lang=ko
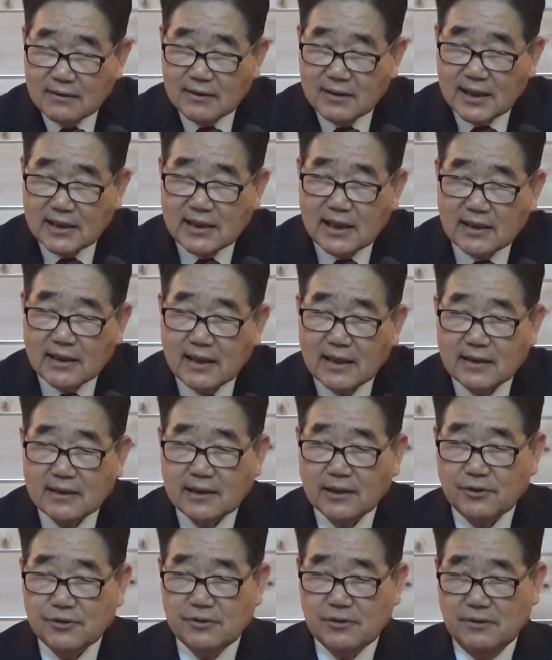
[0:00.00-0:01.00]
깨달아야 되는
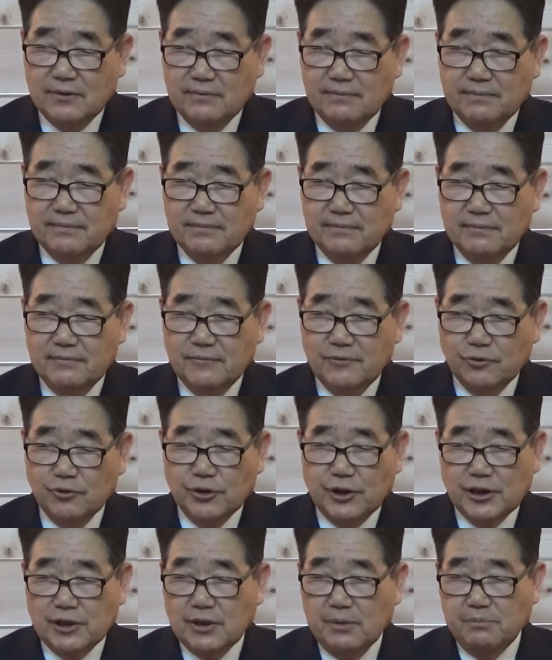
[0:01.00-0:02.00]
얘기죠.
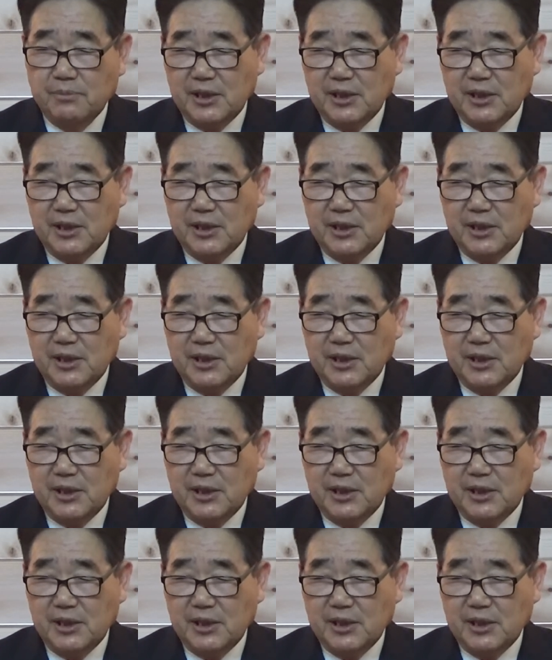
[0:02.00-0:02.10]
주님께서는